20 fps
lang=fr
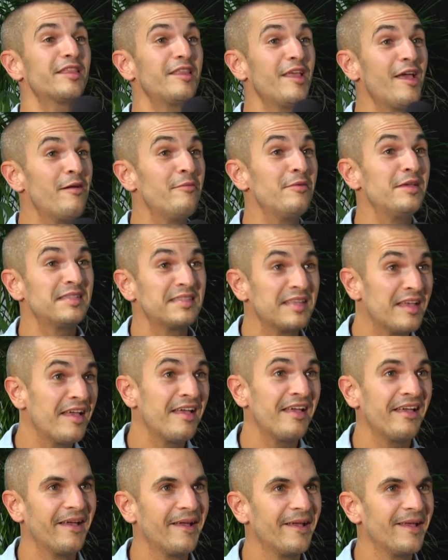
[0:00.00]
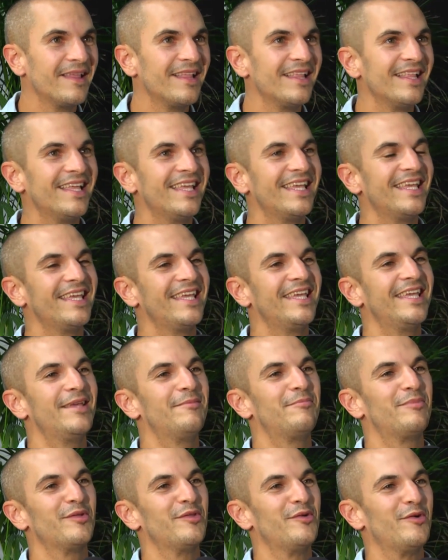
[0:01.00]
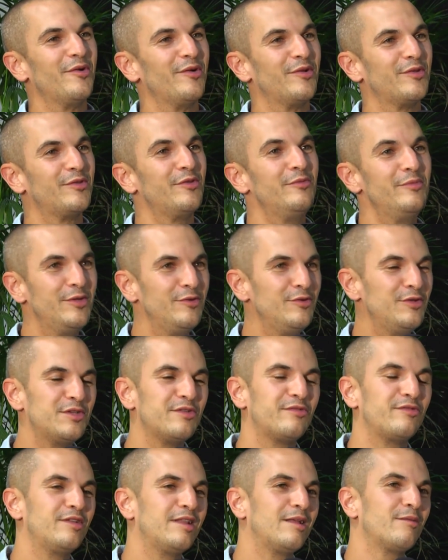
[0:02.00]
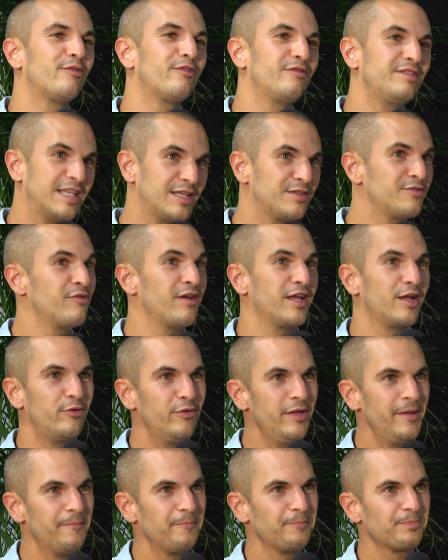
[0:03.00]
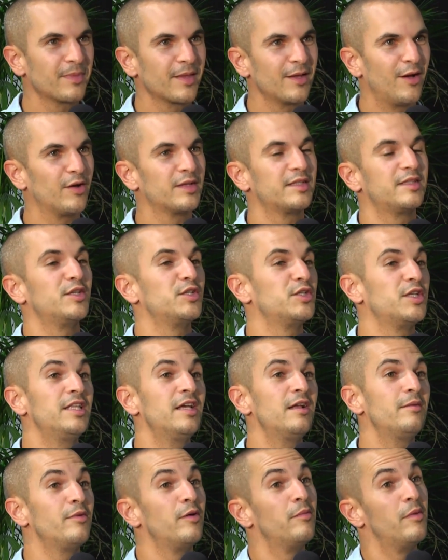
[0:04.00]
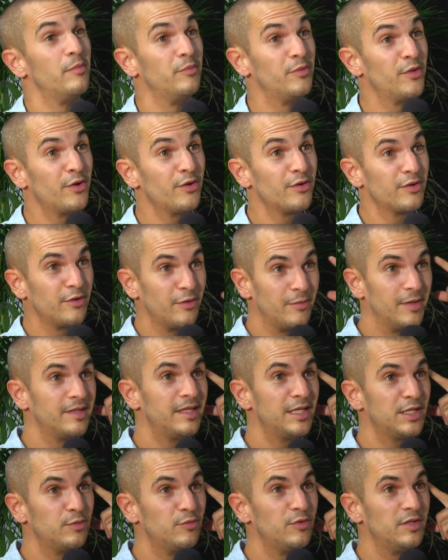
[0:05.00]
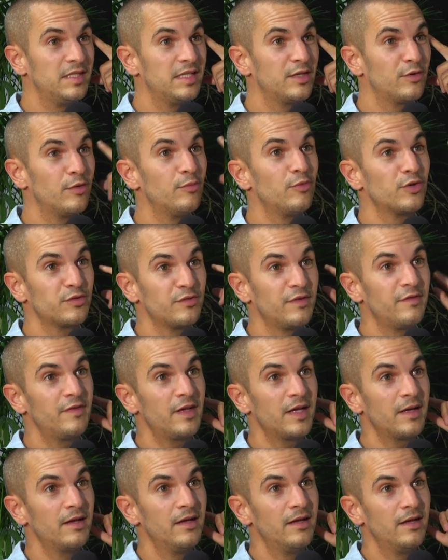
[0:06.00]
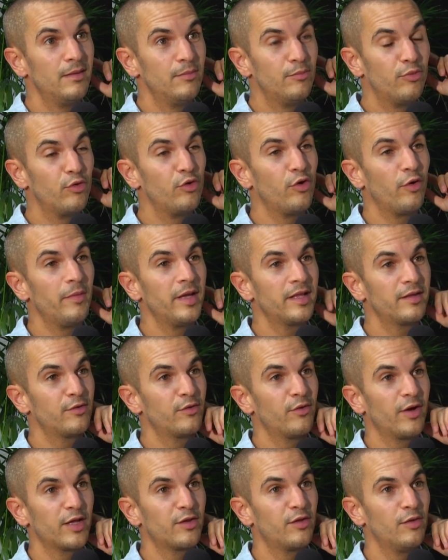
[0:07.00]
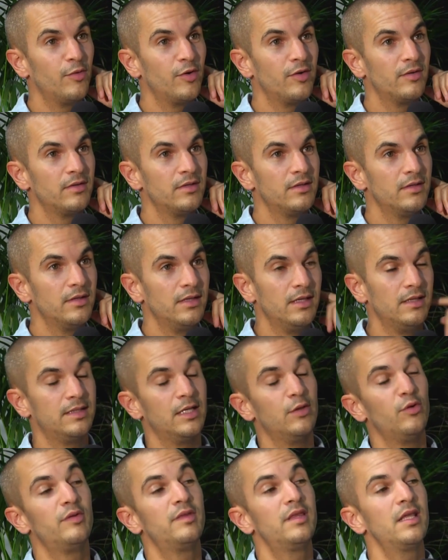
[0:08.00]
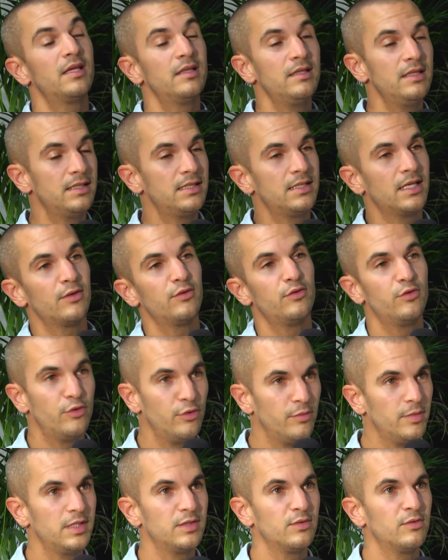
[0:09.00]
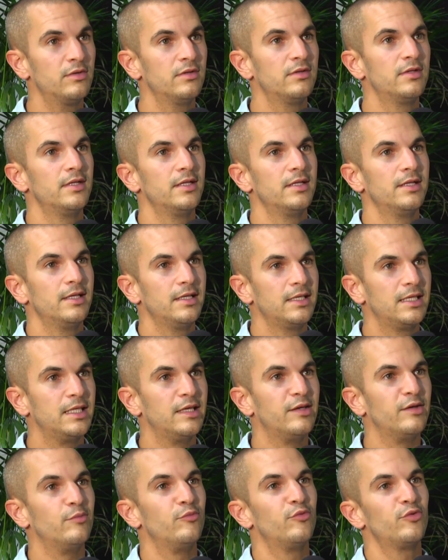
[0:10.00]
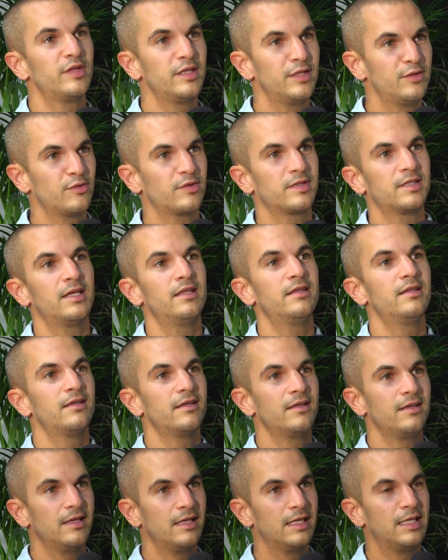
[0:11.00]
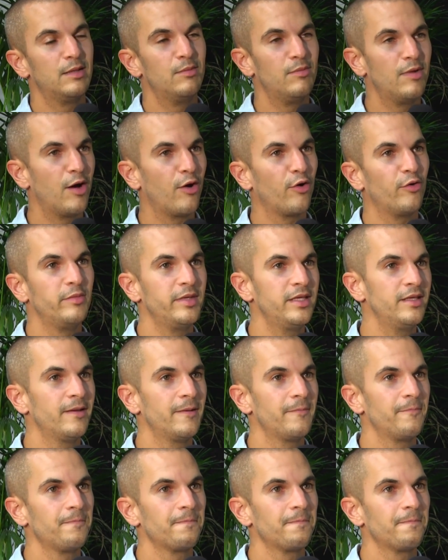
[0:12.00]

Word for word: que t'es un Messin Et pendant deux minutes, j'ai fait une improvisation avec lui. Alors c'était génial, mais en même temps, dans ma tête, je me disais Comment je vais faire pour le remettre correctement. Mhm. Et c'est le technicien de maison qui est monté sur scène et qui me l'a remis.